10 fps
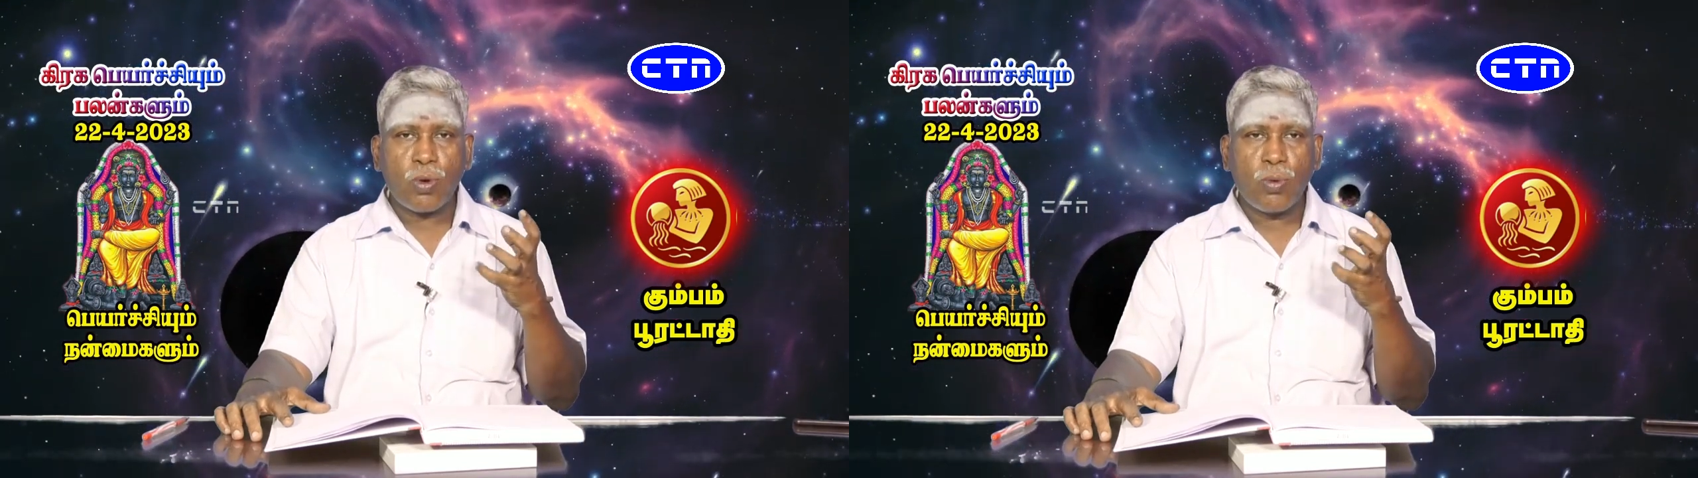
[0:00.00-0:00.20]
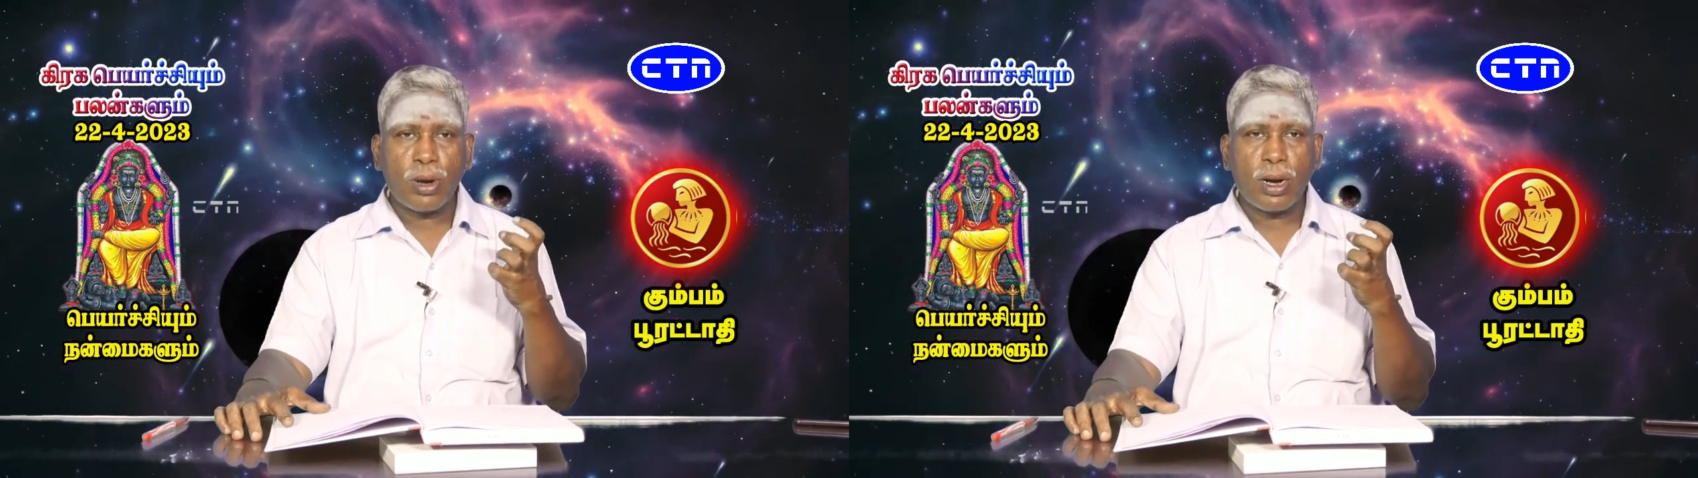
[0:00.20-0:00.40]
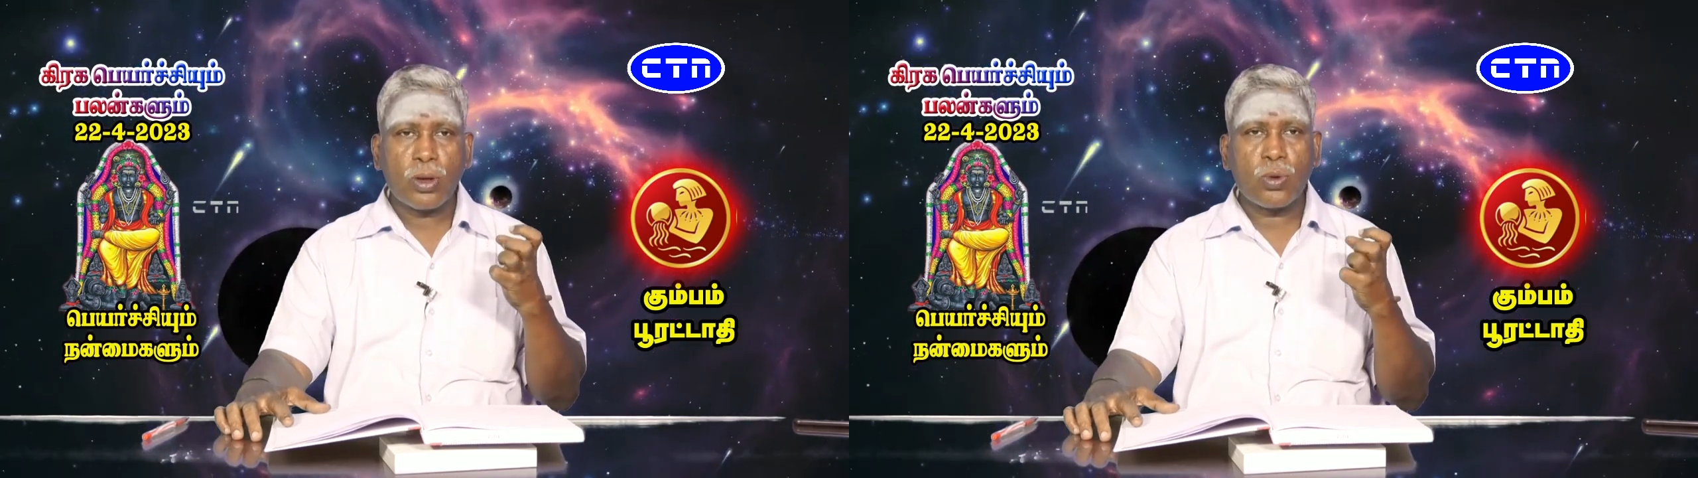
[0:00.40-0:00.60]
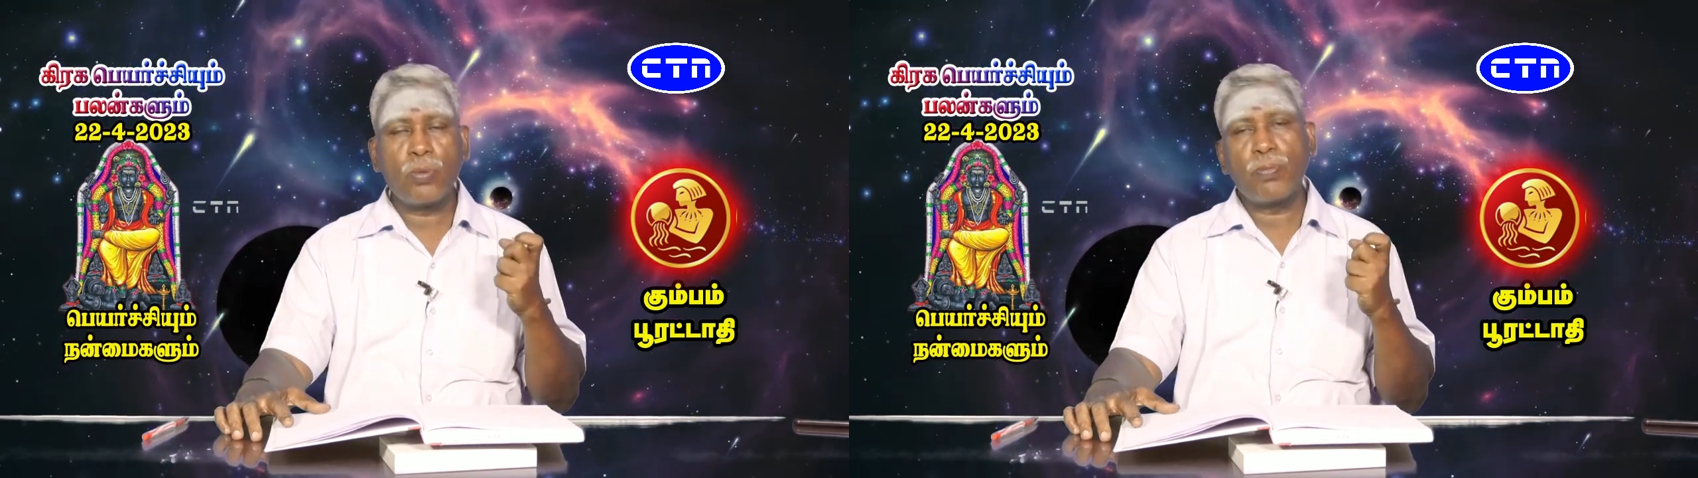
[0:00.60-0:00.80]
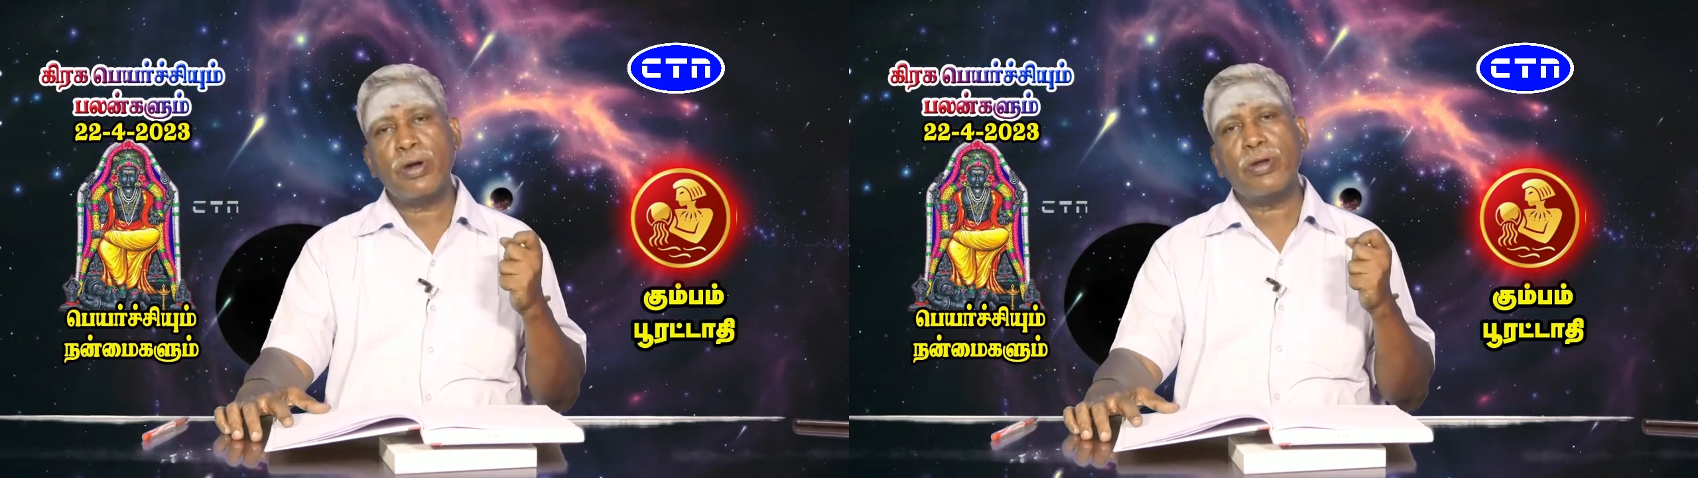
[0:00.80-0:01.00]
குமுறலுக்கு
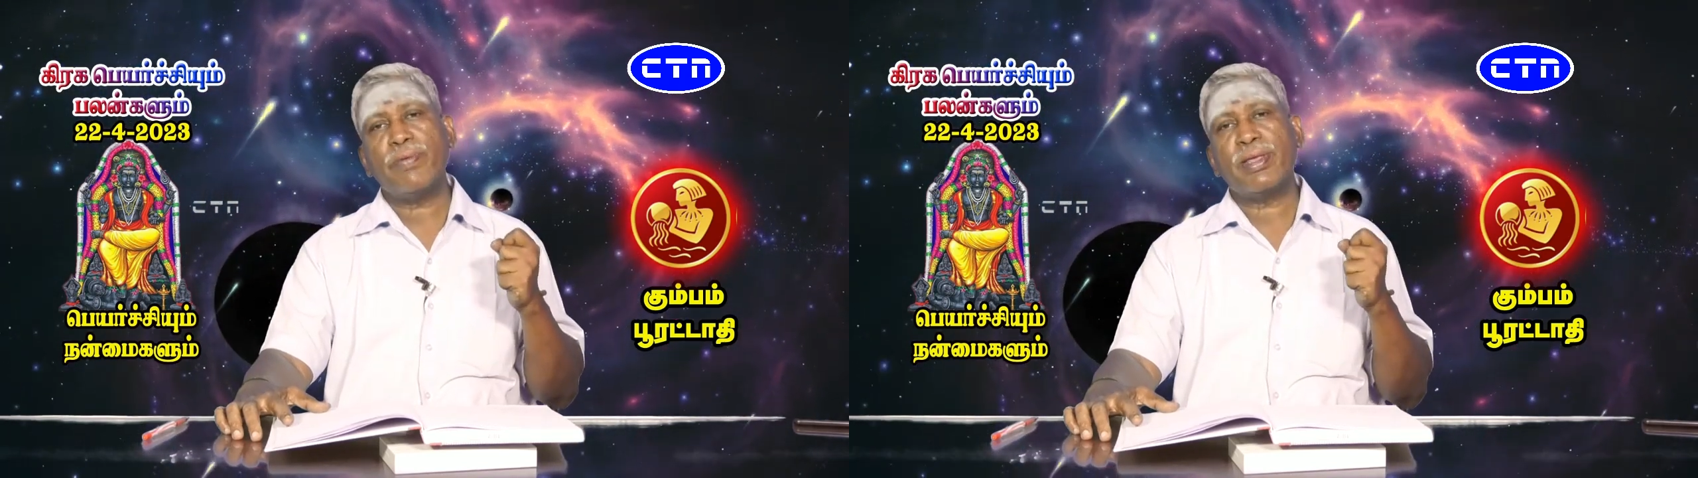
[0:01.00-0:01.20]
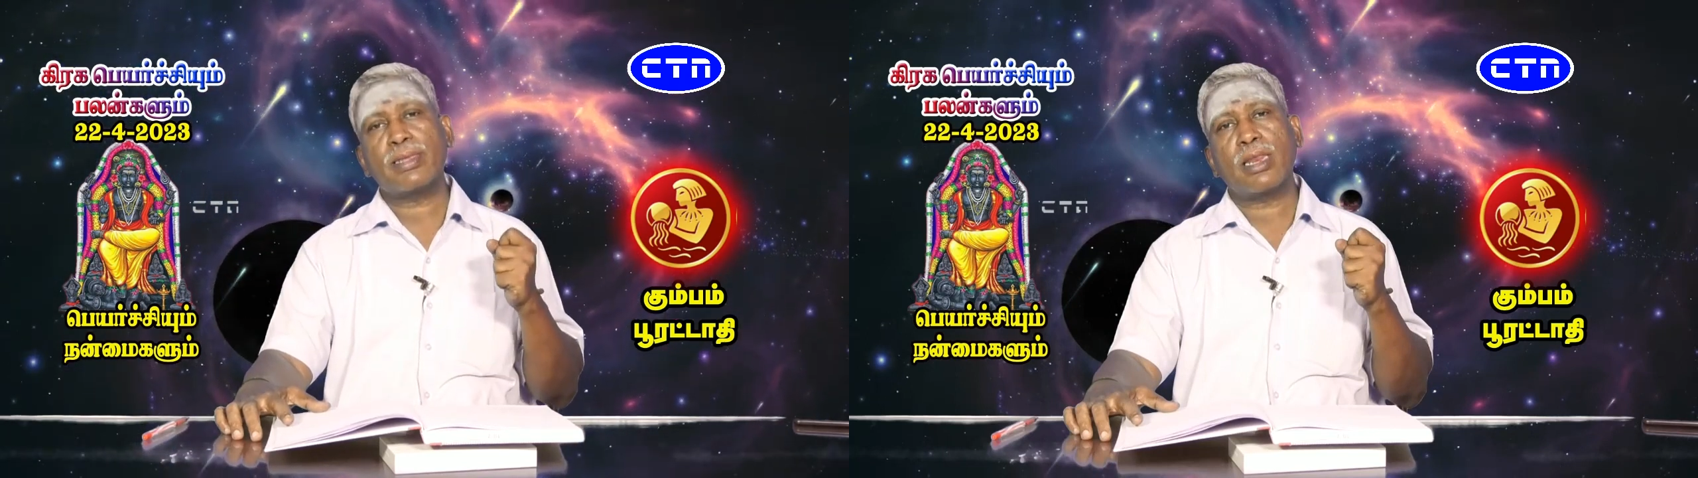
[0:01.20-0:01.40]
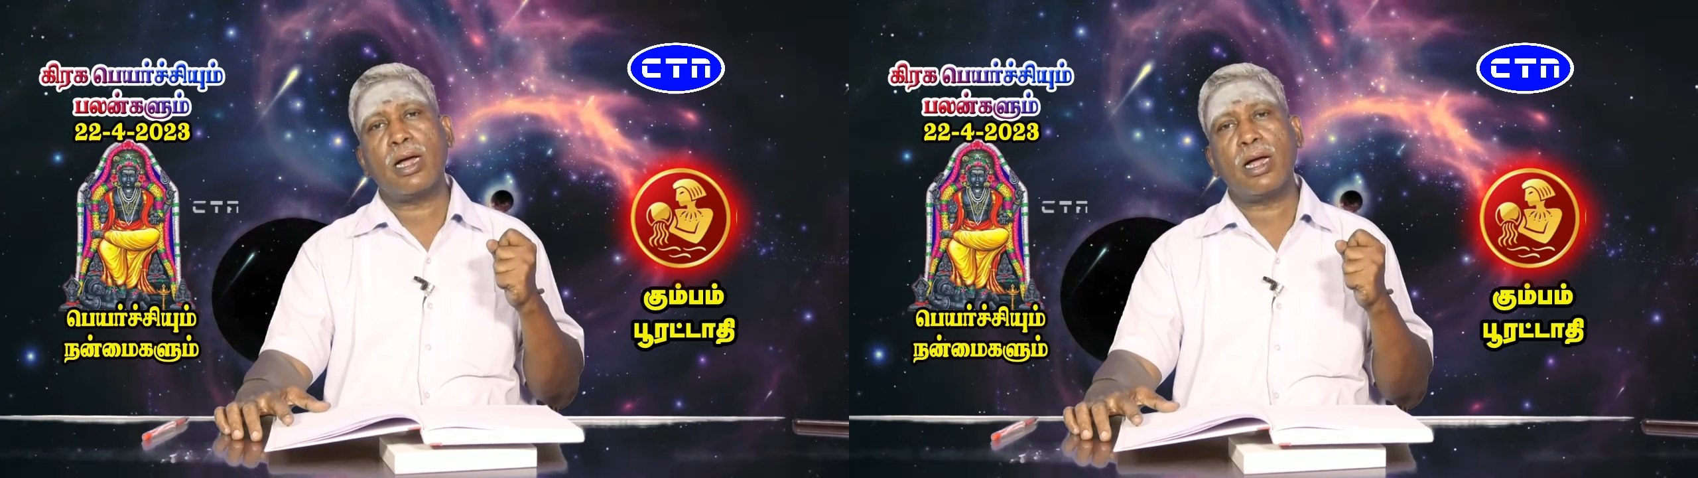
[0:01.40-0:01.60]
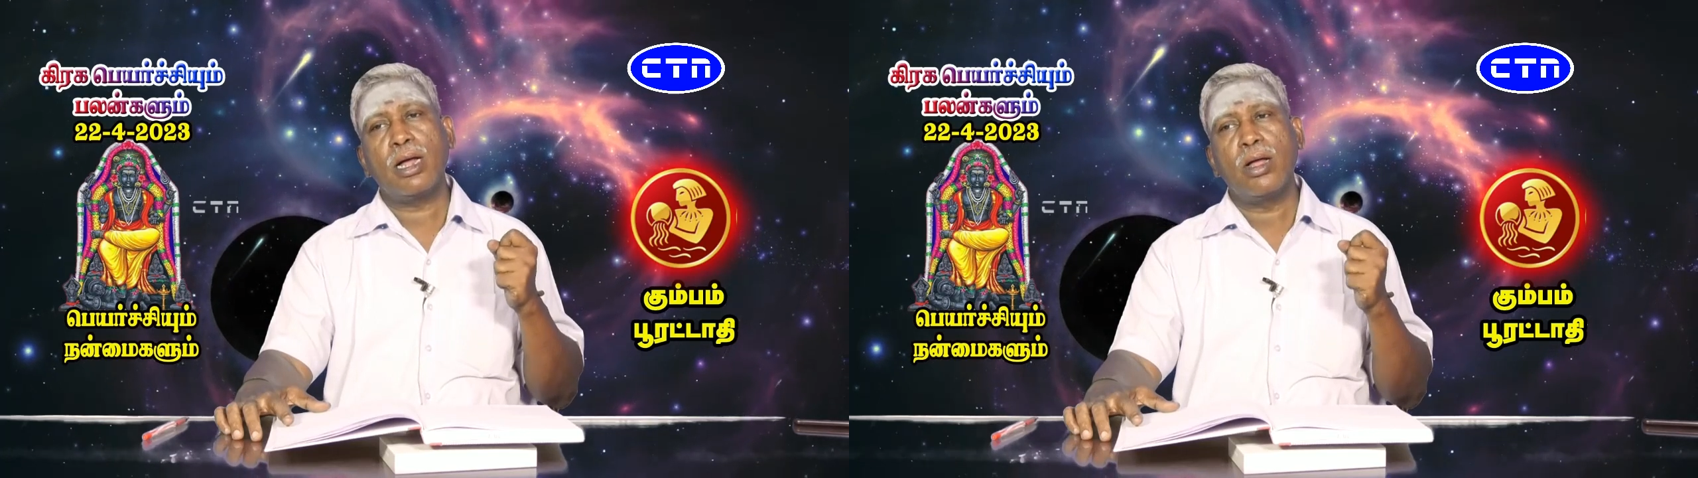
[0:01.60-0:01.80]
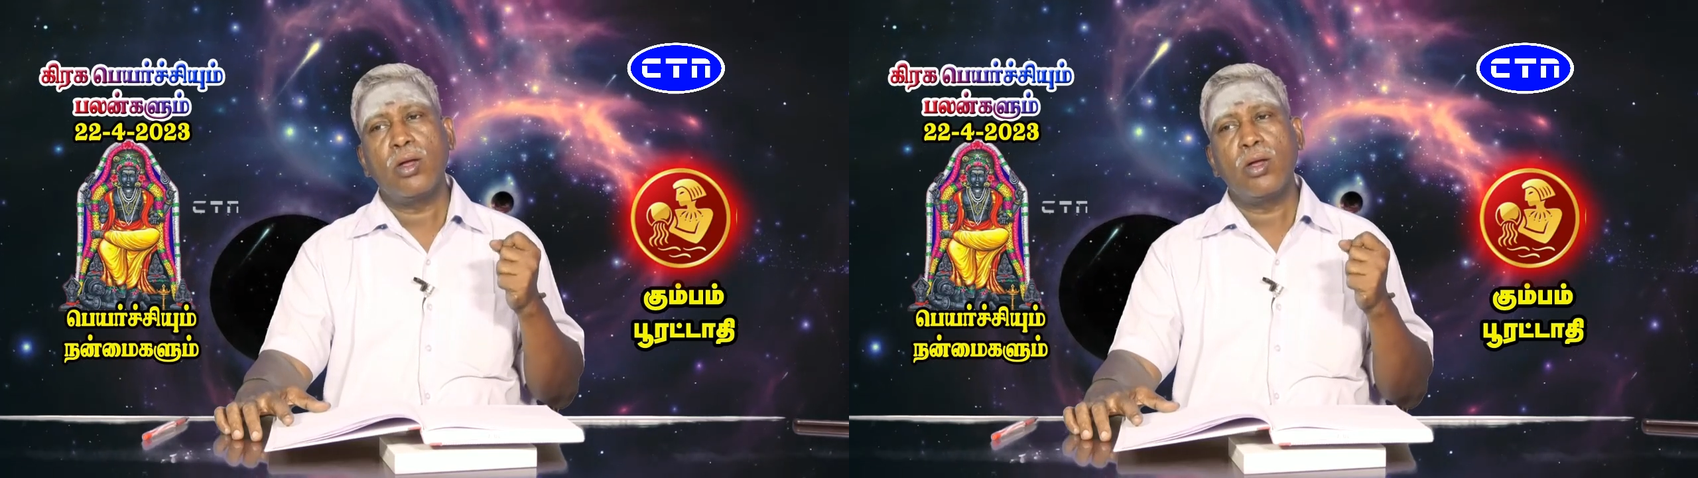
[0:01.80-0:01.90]
உட்பட்டு பேசலாம்